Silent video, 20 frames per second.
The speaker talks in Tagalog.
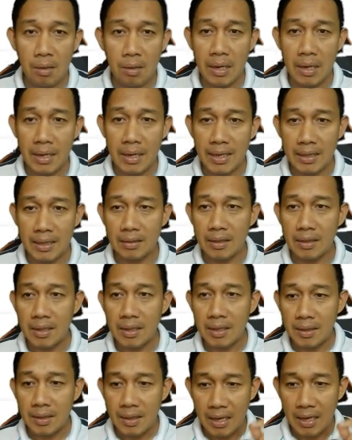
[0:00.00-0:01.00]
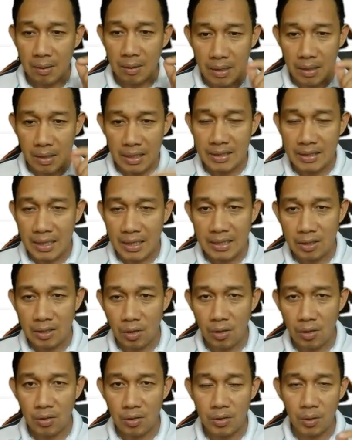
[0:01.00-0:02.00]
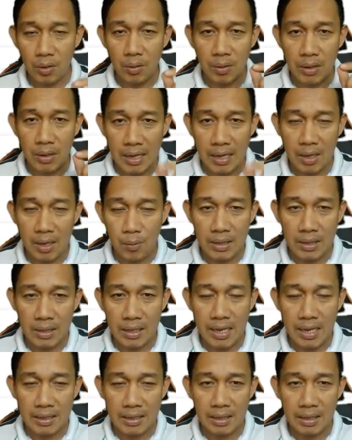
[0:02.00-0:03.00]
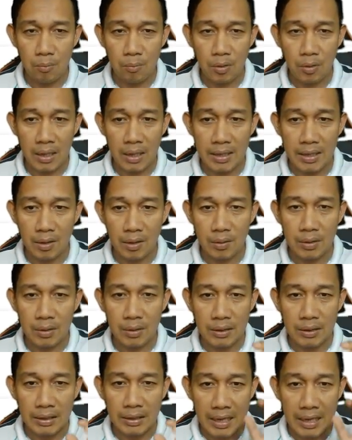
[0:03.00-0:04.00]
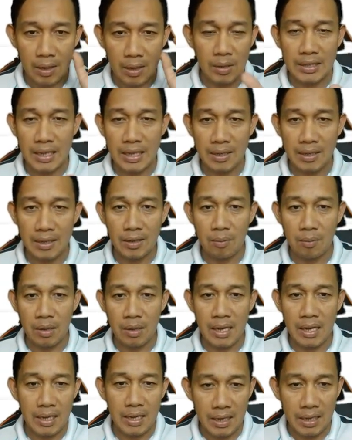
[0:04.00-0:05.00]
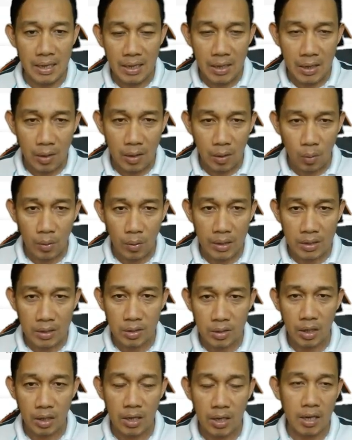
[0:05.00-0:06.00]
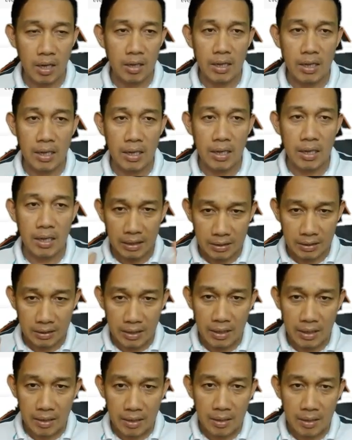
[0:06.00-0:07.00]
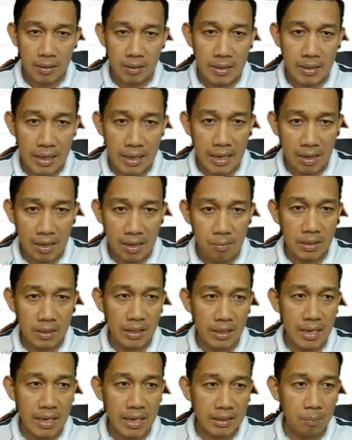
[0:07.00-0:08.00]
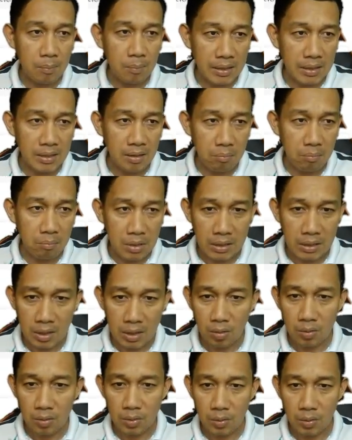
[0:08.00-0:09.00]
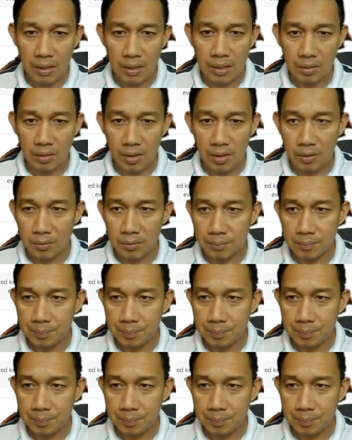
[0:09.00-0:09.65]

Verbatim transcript: magbayad. Ang maganda nito, so gagamitin natin muna ngayon, gagawa tayo ng mga quest, uh, sa, nagagamitin natin para sa video. So ganito yon.